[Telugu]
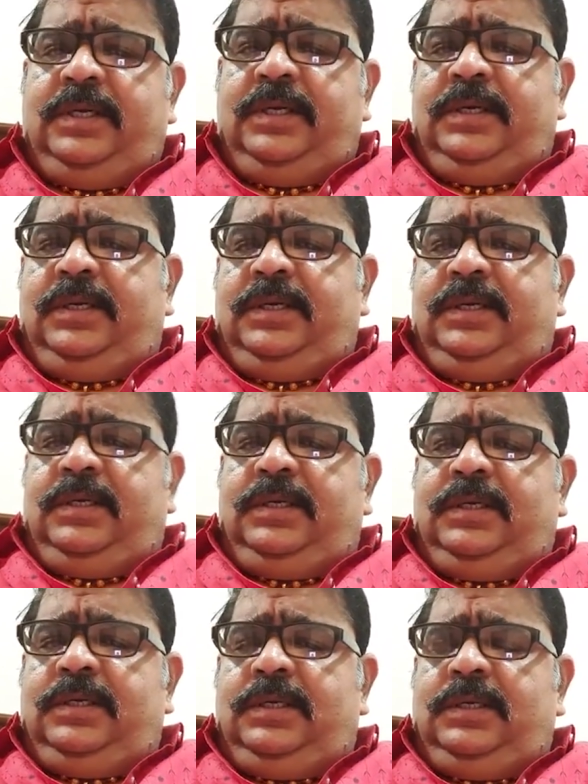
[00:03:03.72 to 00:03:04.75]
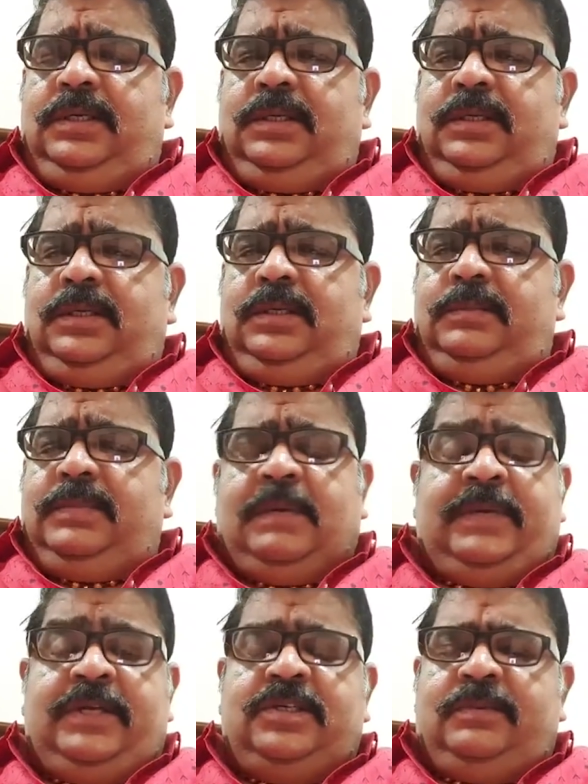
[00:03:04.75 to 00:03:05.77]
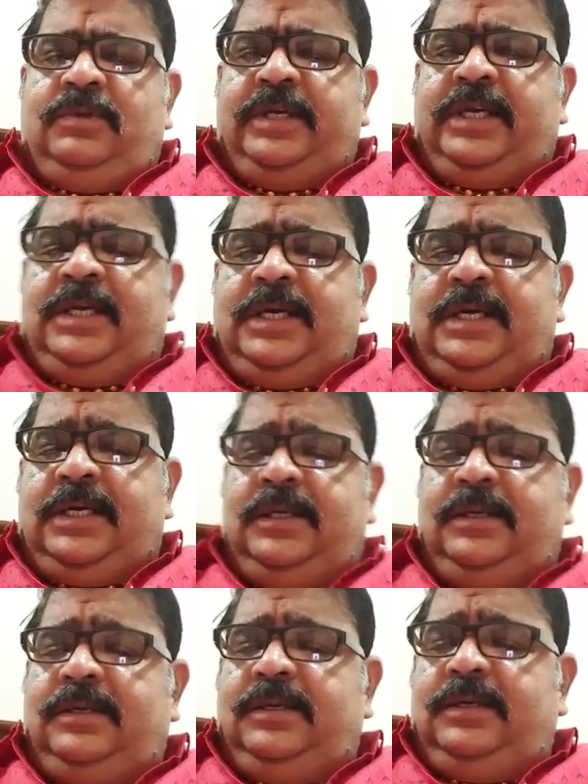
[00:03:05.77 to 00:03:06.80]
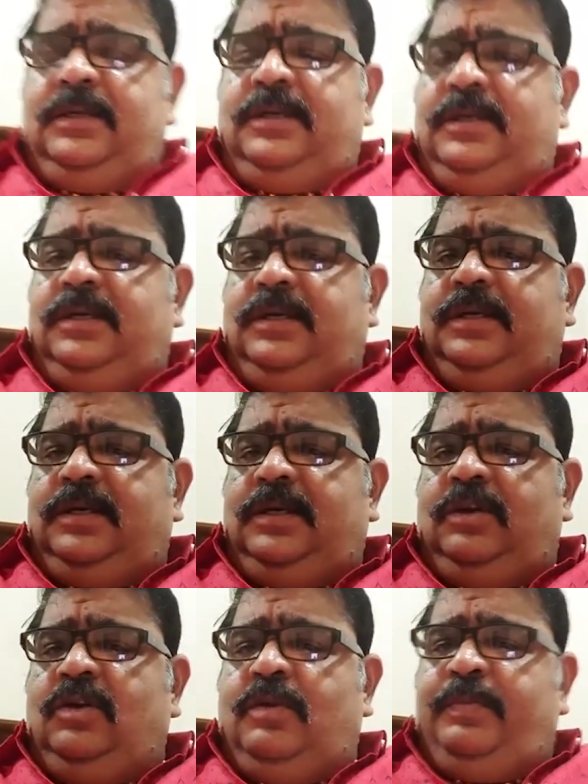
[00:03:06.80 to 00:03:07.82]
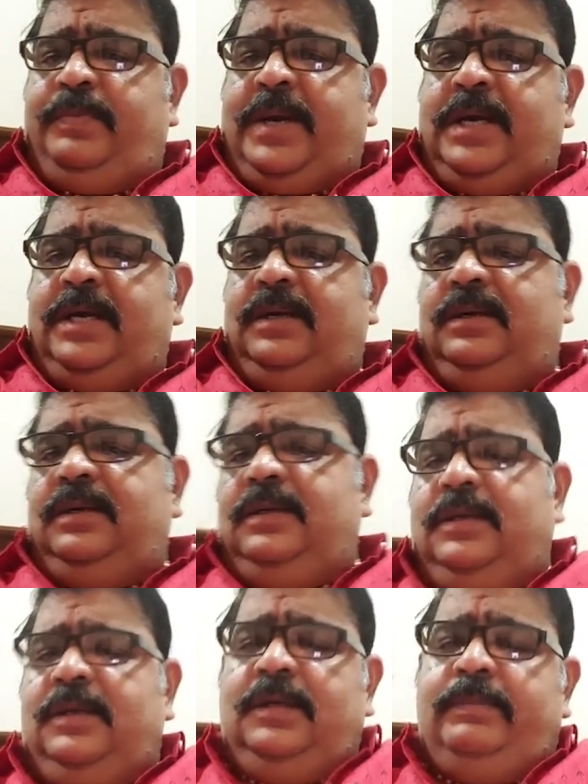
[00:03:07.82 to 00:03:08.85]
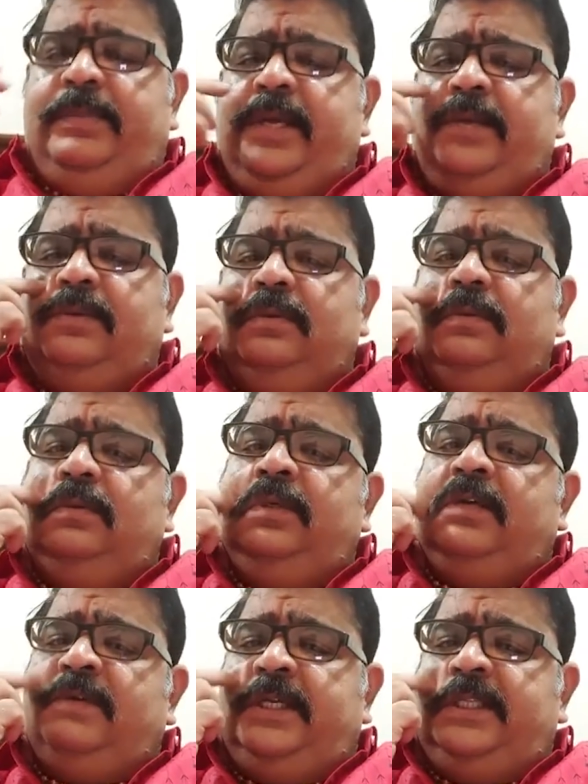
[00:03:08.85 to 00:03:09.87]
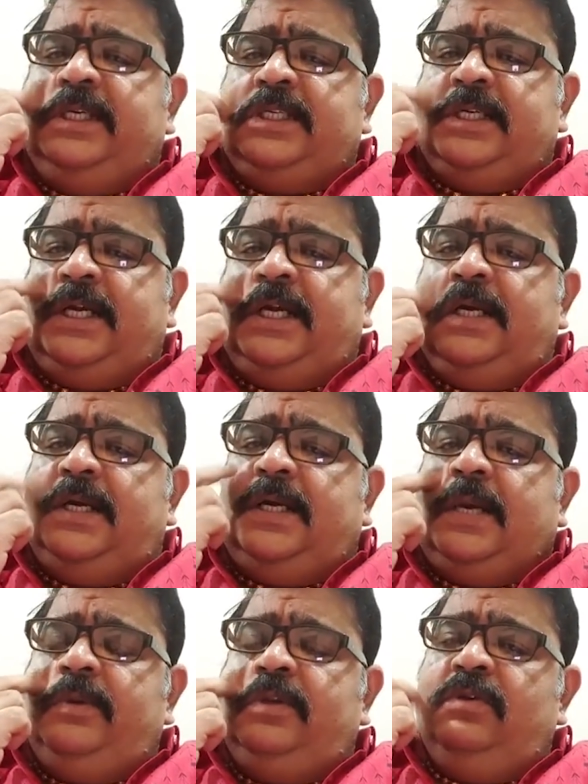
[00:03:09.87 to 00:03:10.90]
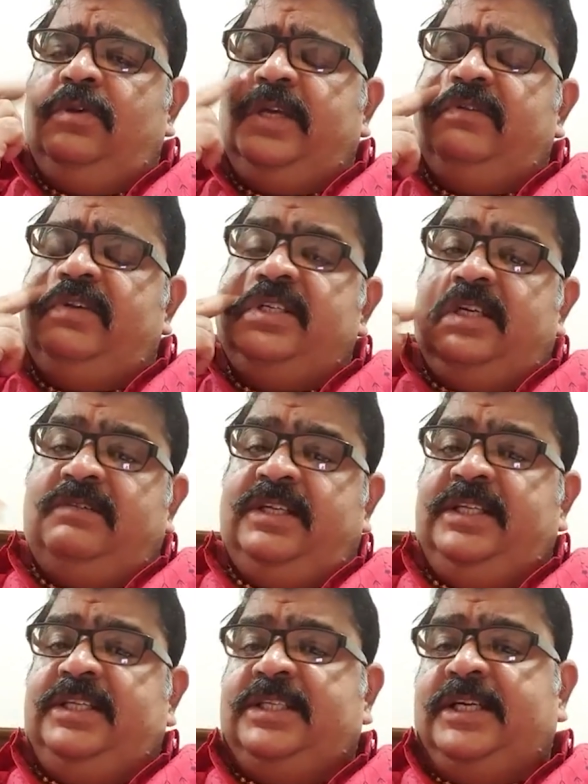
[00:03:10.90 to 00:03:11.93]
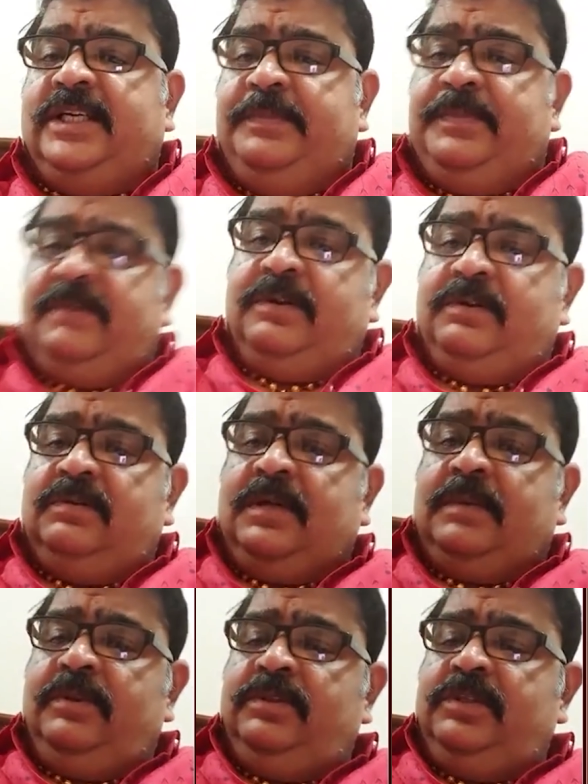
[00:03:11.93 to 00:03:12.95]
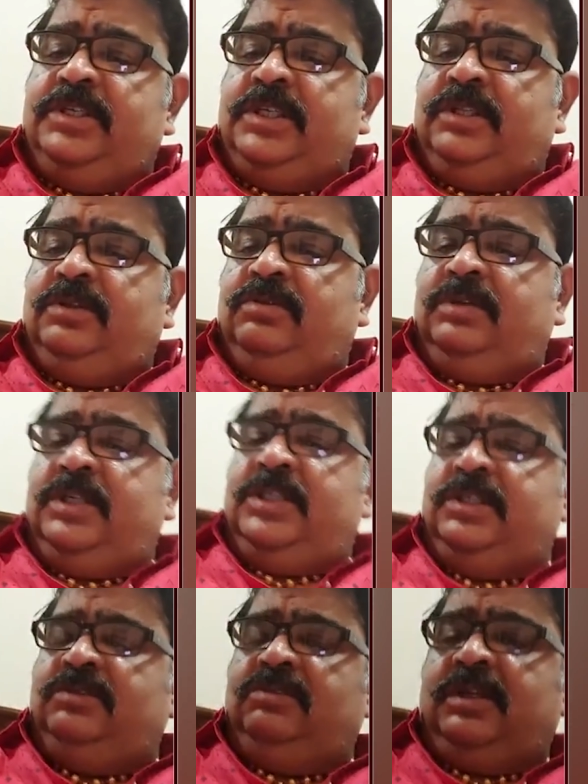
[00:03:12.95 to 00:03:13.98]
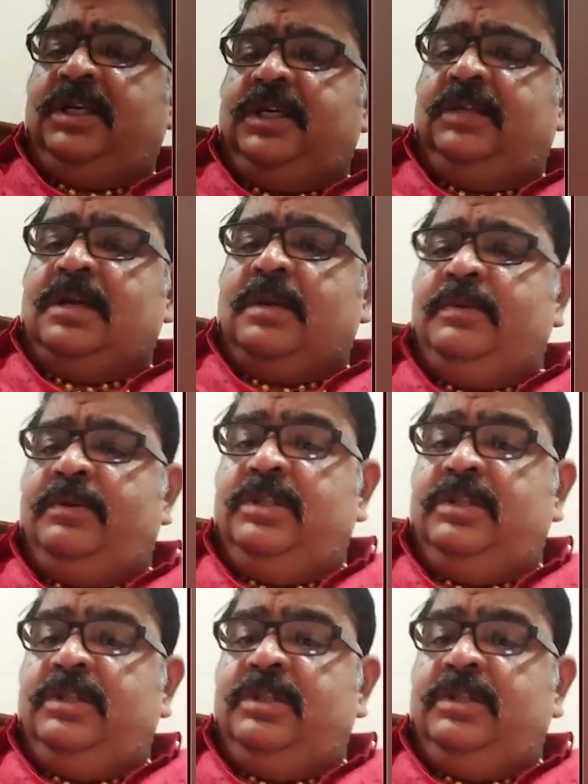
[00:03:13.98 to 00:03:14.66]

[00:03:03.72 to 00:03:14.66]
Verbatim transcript: ప్రపంచం నలుమూలలా వెళ్ళేటువంటి అవకాశం ఉంది అలాగే ఒక విషయాన్ని చెప్తా నేను ప్రపంచంలో రాబోయే కాలంలో భారతదేశం ఒక గట్టి శక్తిగా నరేంద్ర మోడీ గారు ఒక గొప్ప నాయకుడిగా